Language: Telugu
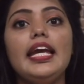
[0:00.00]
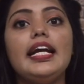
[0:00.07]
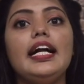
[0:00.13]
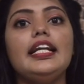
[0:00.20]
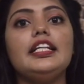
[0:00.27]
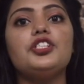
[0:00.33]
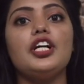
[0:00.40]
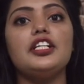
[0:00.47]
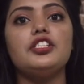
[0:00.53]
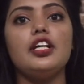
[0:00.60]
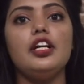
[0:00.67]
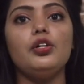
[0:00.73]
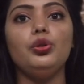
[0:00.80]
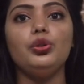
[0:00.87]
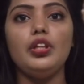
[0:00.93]
ఇక్కడి
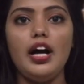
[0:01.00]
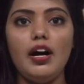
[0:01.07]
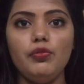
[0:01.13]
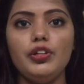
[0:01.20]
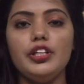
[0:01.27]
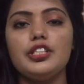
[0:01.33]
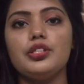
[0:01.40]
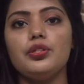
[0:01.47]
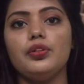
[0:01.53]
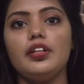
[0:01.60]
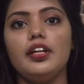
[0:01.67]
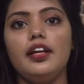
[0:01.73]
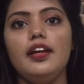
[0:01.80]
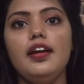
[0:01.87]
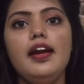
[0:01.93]
చర్చలకు తావు
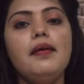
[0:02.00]
ఇస్తుంది